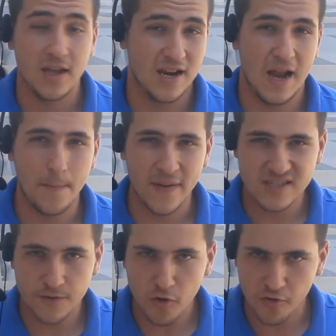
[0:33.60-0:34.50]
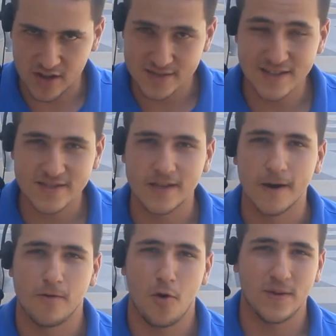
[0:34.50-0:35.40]
Las experiencias fueron
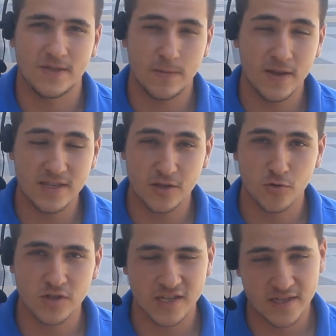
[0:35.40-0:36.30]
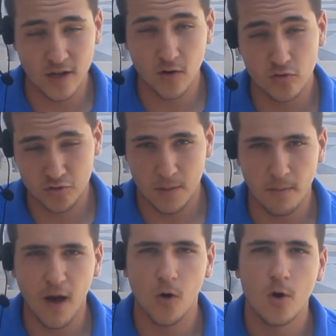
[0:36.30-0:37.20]
fantásticas, los participantes se sintieron
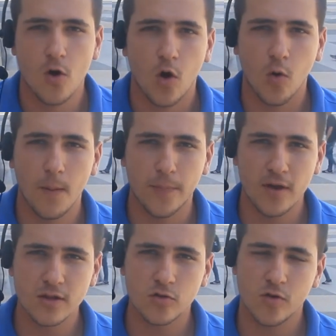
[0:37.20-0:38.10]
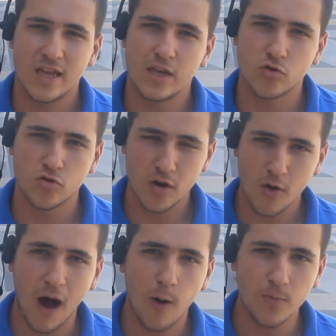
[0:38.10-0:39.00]
entusiasmados con el proyecto y sobre
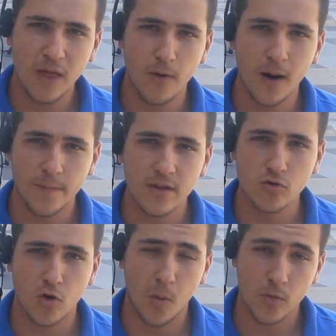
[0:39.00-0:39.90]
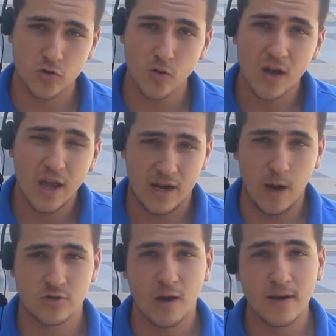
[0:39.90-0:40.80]
todo abordamos aspectos como son
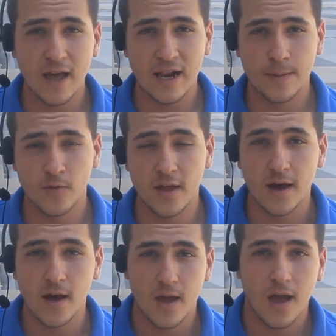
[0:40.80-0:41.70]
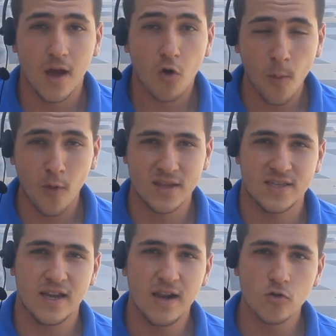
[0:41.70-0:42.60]
la usabilidad de la moneda, cómo
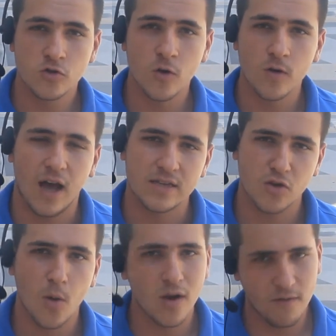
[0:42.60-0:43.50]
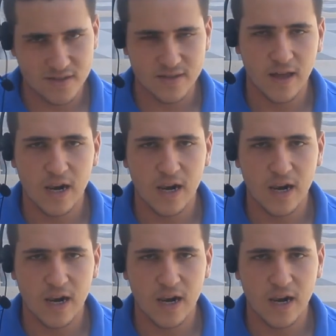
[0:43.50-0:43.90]
garantizar la adopción, así como las ventajas de la